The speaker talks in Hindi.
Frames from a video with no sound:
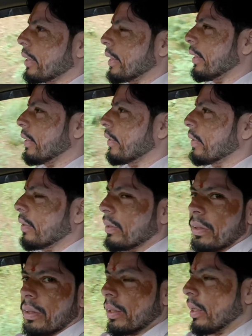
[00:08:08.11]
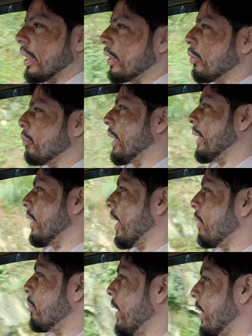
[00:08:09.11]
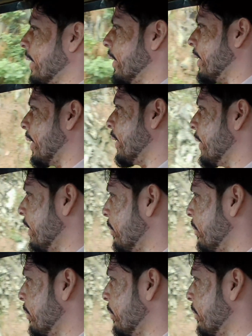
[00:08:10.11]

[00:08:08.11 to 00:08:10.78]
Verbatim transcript: देखिए हरिओम भाई आप आगे दिखाइए